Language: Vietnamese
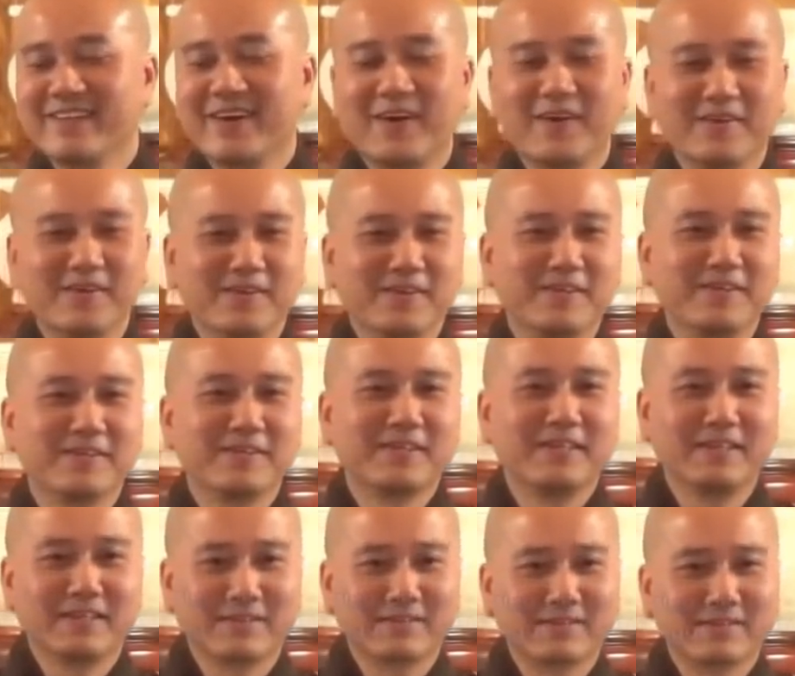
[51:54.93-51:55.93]
Trời ơi,
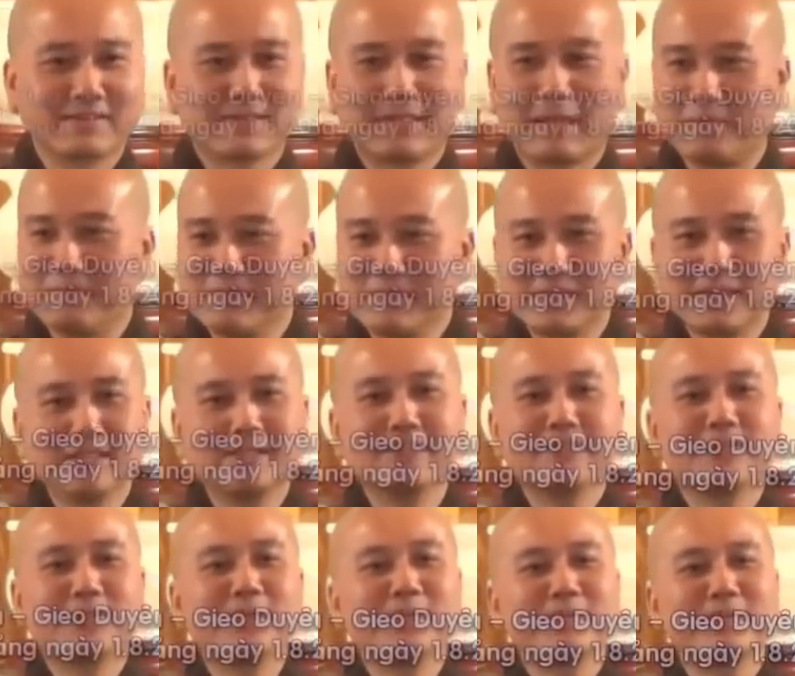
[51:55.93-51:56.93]
thiệt chậm
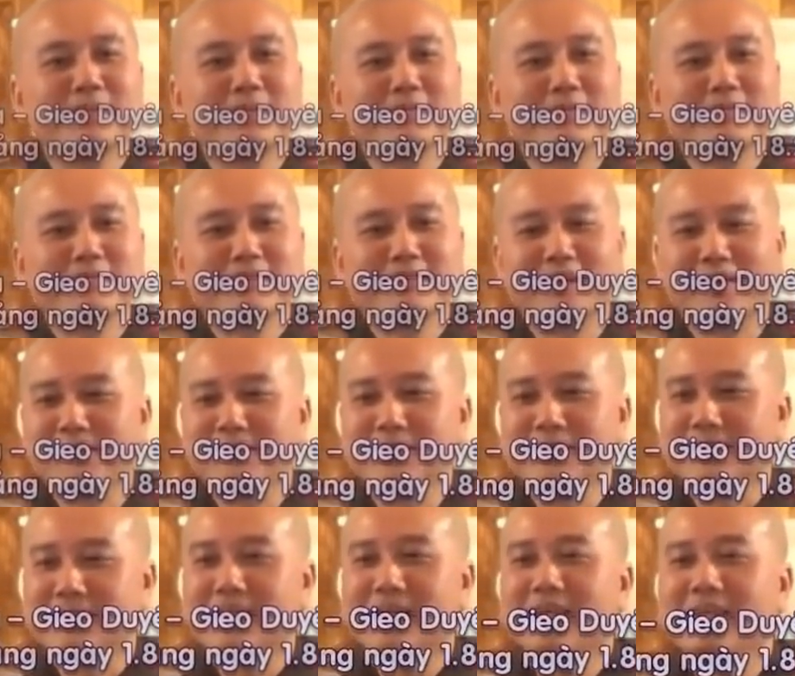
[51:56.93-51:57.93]
chân chút
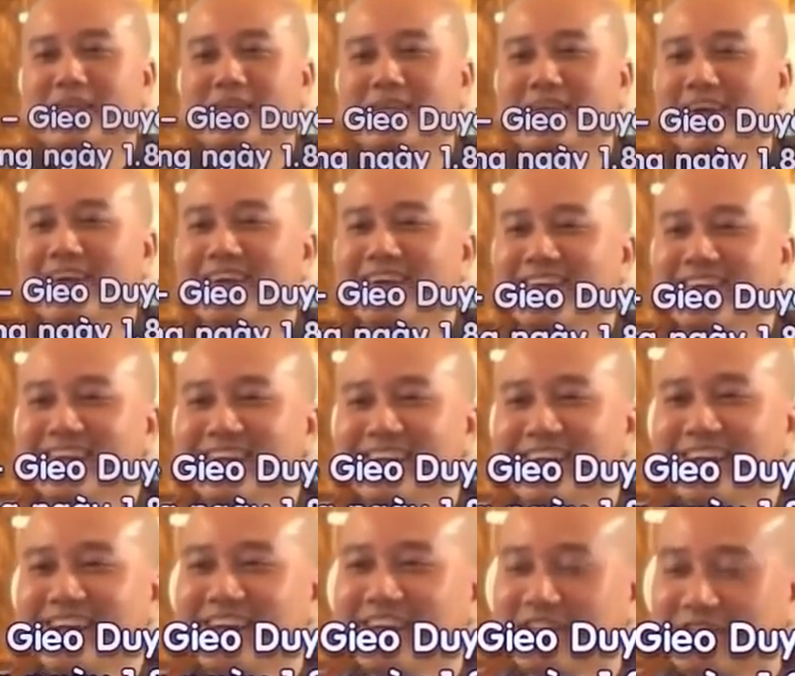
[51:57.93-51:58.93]
không được cái y đó,
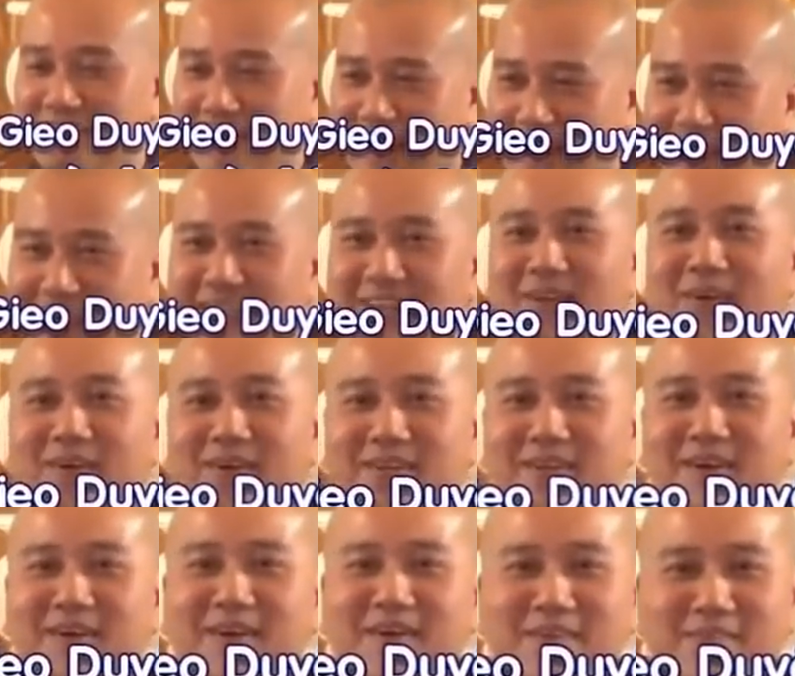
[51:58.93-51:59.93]
vải
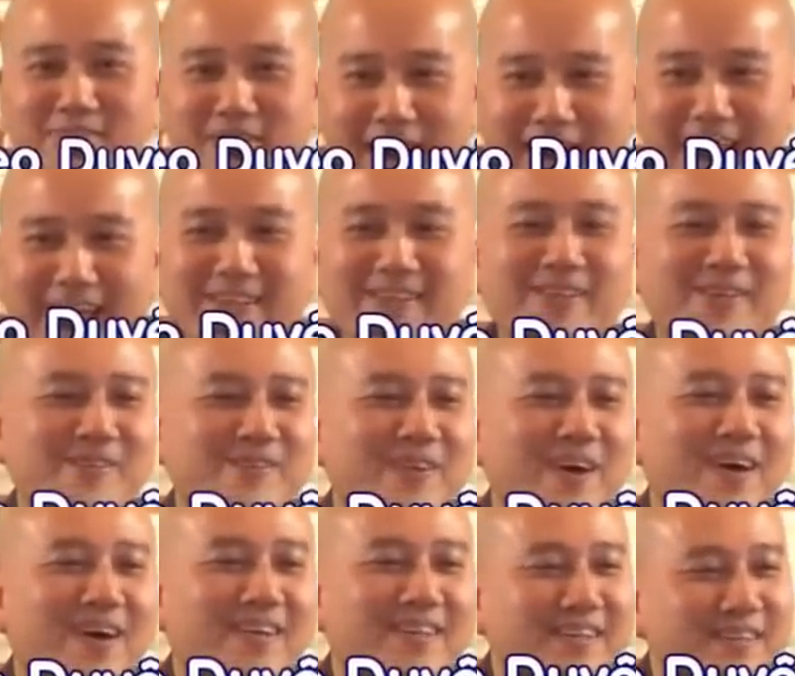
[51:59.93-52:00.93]
loại đó, mai
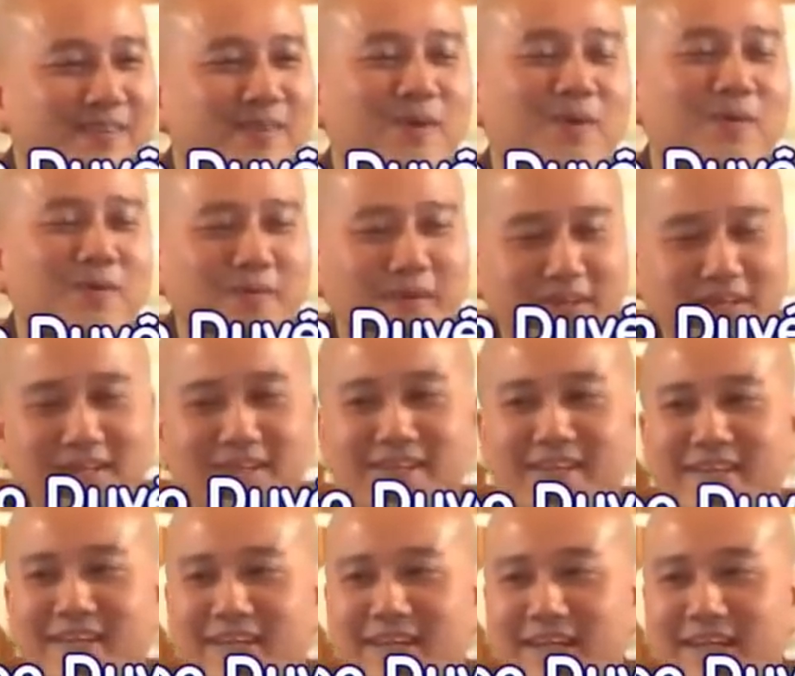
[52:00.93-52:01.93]
kiểu đó, thí dụ vậy đó.